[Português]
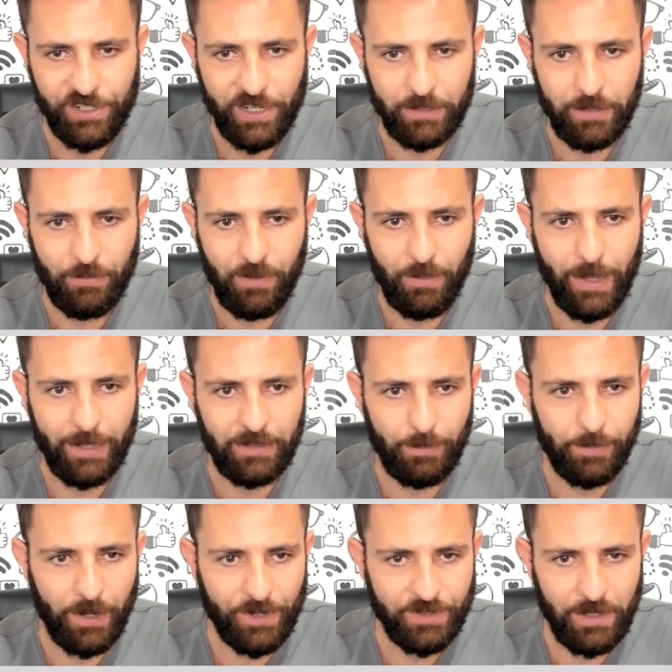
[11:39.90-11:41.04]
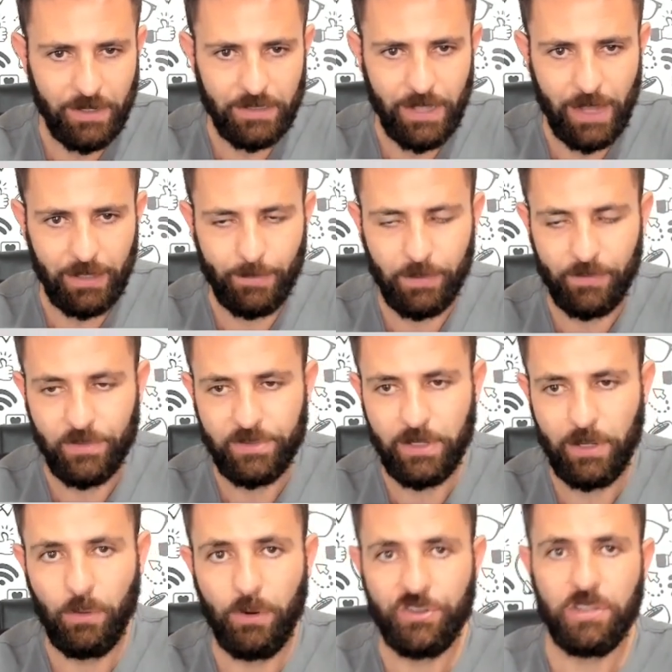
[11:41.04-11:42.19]
já tem uma meta personalizada para
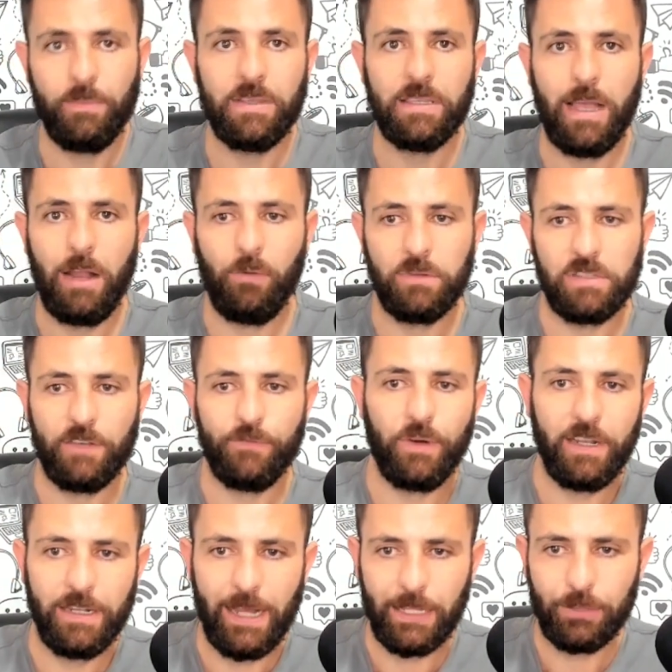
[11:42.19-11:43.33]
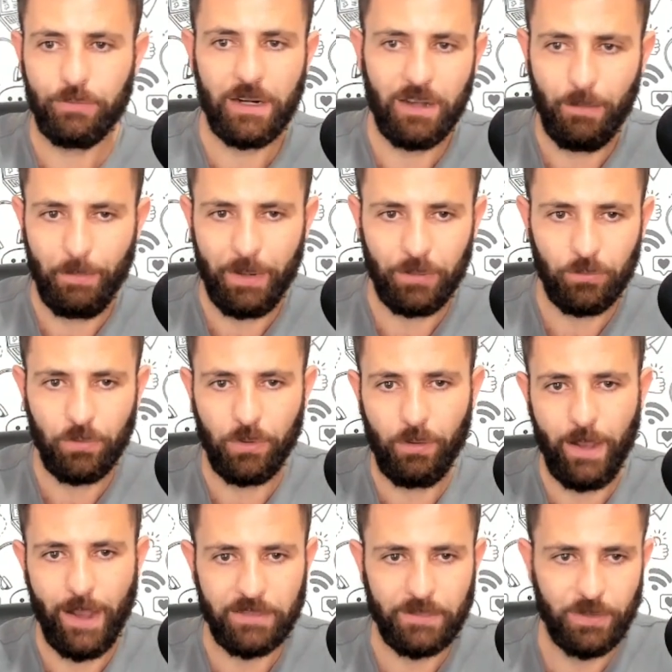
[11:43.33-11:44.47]
você otimizar quando você for criar a tua campanha no Google
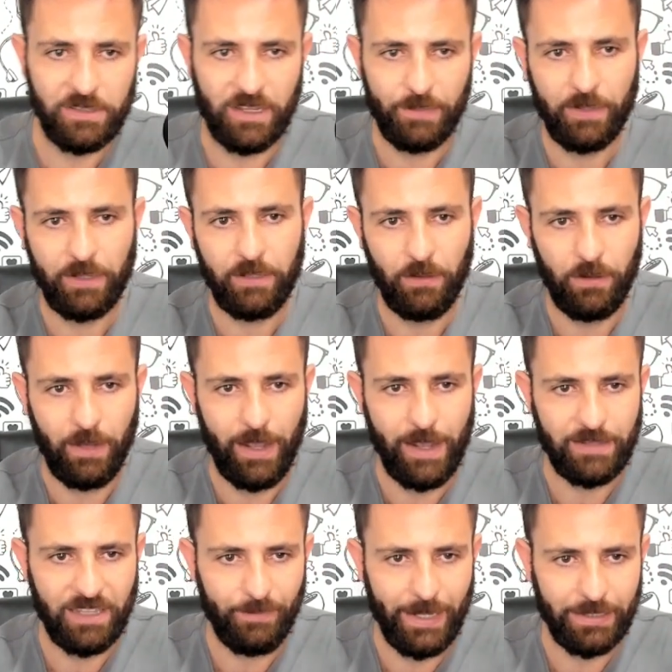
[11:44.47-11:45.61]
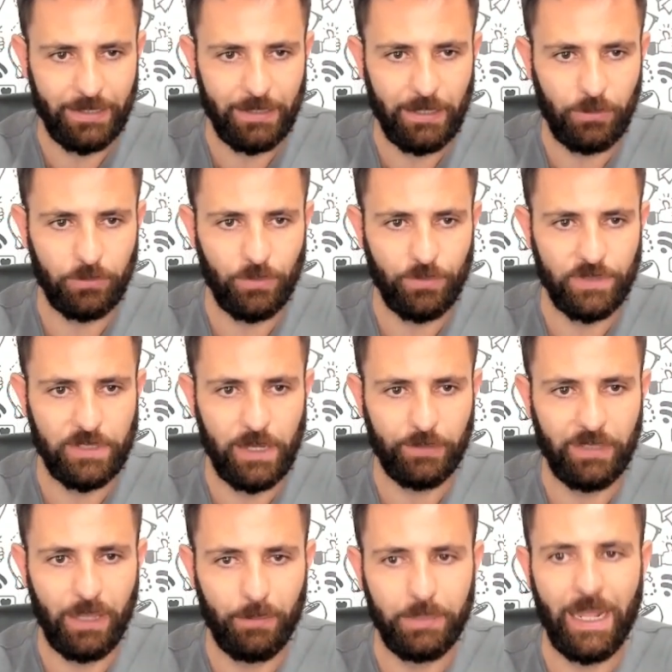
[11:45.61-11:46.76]
Ads. Por exemplo, aqui, ó, essa meta aqui que eu estou usando
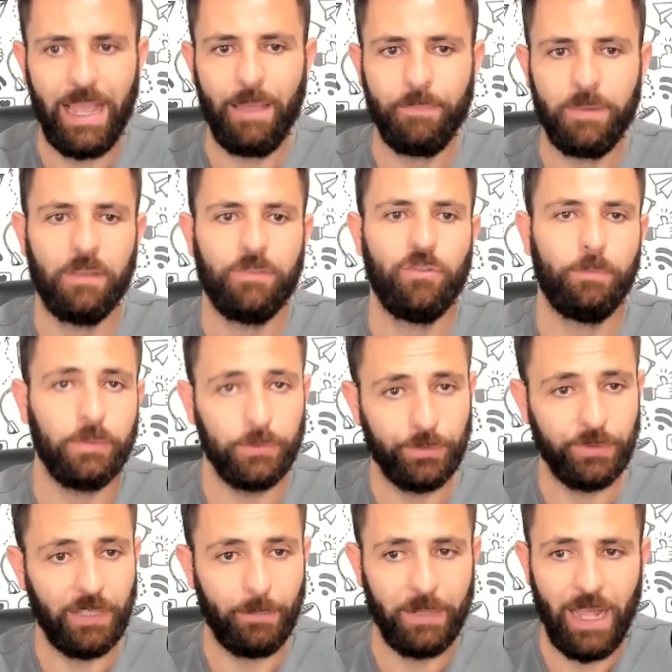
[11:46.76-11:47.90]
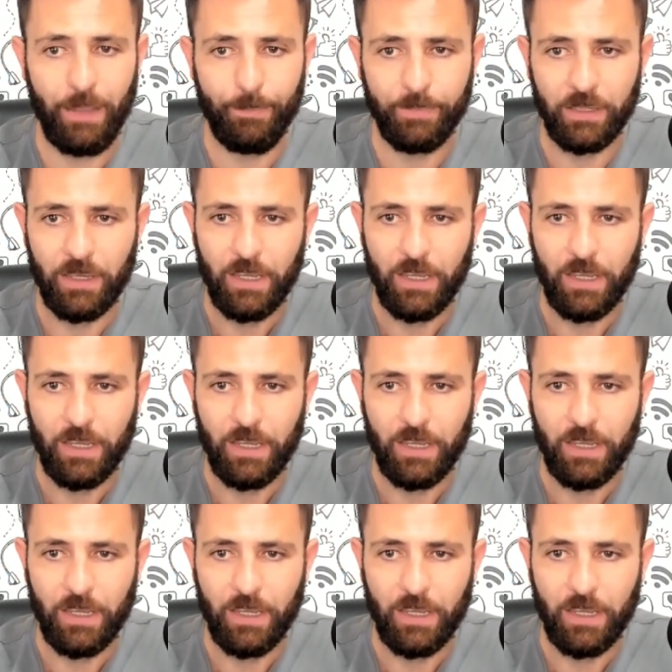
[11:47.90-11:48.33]
na Bripe, de um produto da Bripe,